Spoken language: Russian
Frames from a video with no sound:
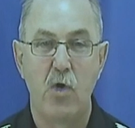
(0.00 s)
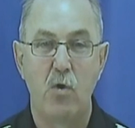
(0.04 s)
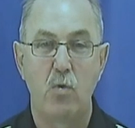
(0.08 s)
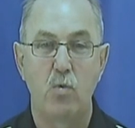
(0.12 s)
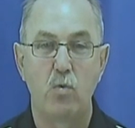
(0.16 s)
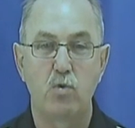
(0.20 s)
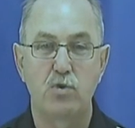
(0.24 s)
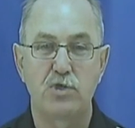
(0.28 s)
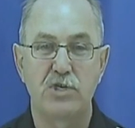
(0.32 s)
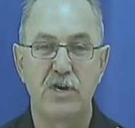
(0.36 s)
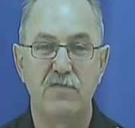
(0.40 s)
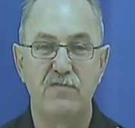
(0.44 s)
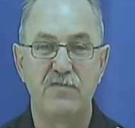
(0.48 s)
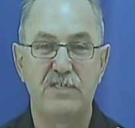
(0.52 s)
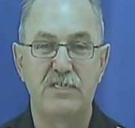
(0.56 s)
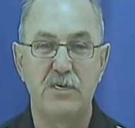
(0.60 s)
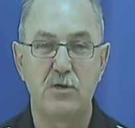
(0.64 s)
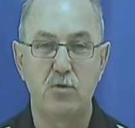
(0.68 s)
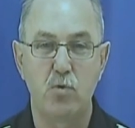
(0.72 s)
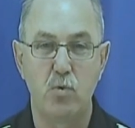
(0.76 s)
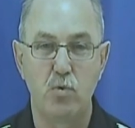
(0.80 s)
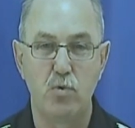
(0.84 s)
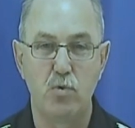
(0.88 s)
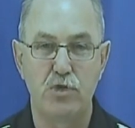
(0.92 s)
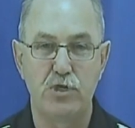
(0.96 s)
уже в
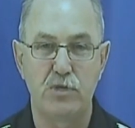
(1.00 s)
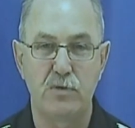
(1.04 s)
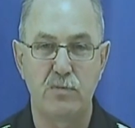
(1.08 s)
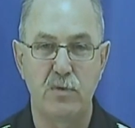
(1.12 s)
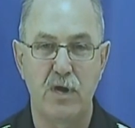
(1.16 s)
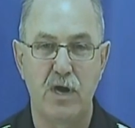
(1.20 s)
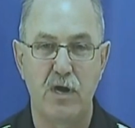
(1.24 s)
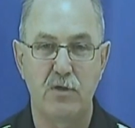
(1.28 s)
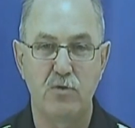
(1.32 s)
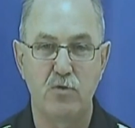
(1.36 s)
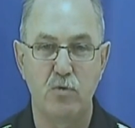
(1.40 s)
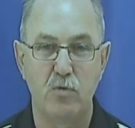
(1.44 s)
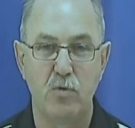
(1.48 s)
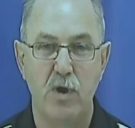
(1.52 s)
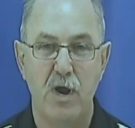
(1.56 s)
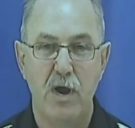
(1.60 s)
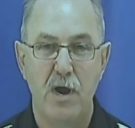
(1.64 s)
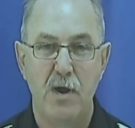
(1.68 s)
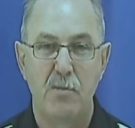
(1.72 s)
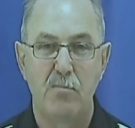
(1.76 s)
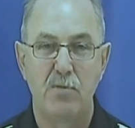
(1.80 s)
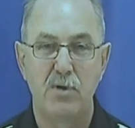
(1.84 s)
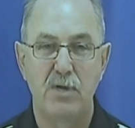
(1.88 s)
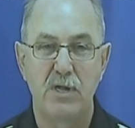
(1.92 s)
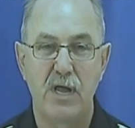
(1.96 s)
текущем году
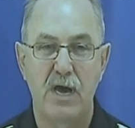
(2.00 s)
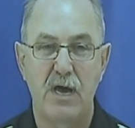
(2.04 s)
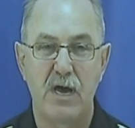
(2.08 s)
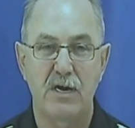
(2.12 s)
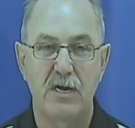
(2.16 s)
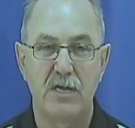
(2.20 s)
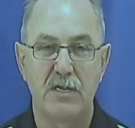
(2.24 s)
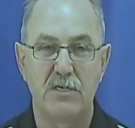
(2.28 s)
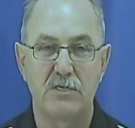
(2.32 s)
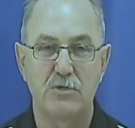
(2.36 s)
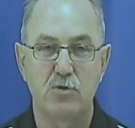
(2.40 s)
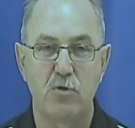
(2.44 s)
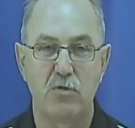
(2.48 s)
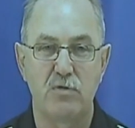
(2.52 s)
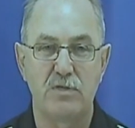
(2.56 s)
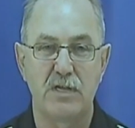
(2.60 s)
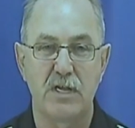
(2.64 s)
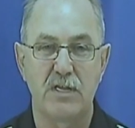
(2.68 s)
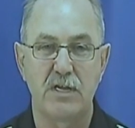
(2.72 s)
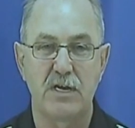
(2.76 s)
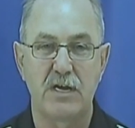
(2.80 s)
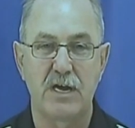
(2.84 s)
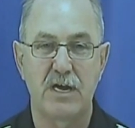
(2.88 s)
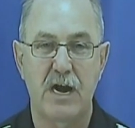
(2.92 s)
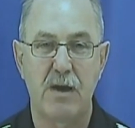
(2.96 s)
была организована
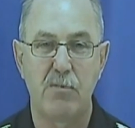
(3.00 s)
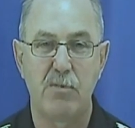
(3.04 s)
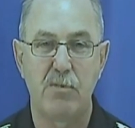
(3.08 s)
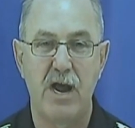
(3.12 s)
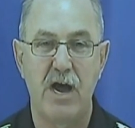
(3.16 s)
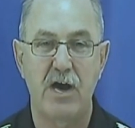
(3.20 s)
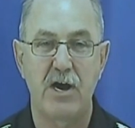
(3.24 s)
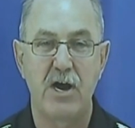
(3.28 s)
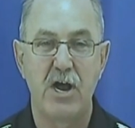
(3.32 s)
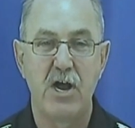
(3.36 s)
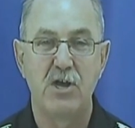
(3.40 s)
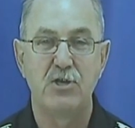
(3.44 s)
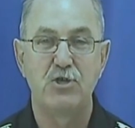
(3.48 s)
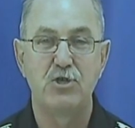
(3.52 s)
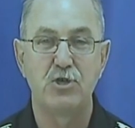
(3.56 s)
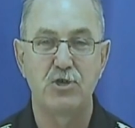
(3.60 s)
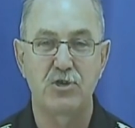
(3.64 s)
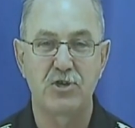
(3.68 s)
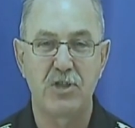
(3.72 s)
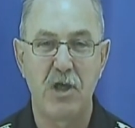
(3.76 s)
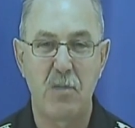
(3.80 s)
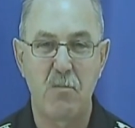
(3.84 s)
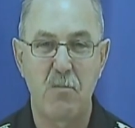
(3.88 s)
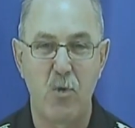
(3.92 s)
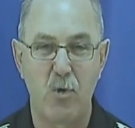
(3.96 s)
на кораблях
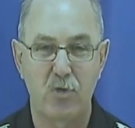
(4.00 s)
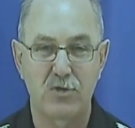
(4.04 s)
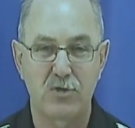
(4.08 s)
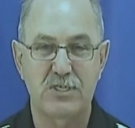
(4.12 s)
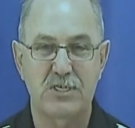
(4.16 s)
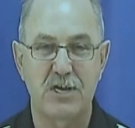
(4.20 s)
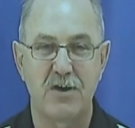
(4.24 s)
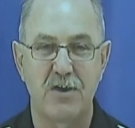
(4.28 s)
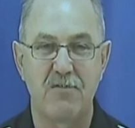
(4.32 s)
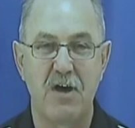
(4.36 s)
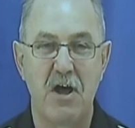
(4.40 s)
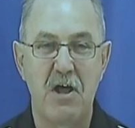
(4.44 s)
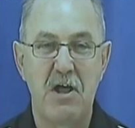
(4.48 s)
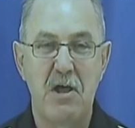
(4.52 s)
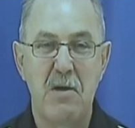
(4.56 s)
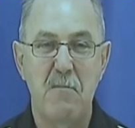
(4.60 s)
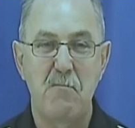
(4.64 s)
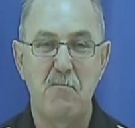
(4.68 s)
Черноморского,